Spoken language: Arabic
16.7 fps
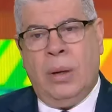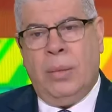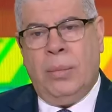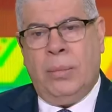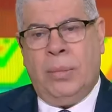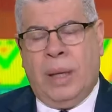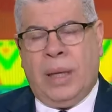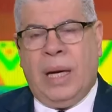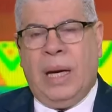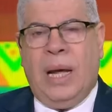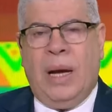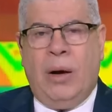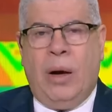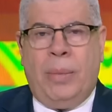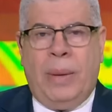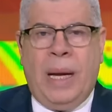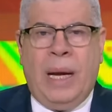بره
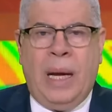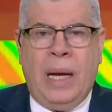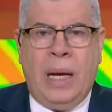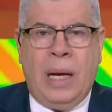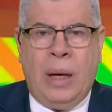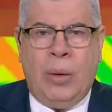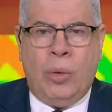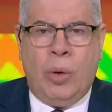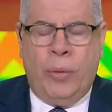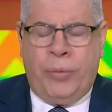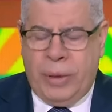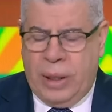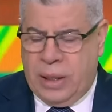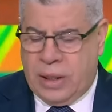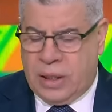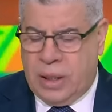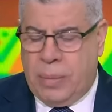الهوا بقى او اوف
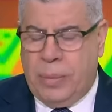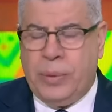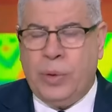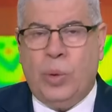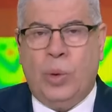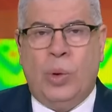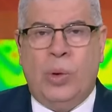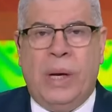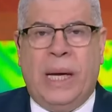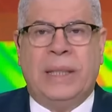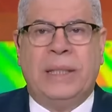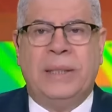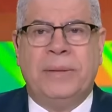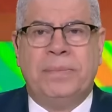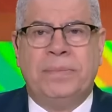اير زي ما بيقولوا يعني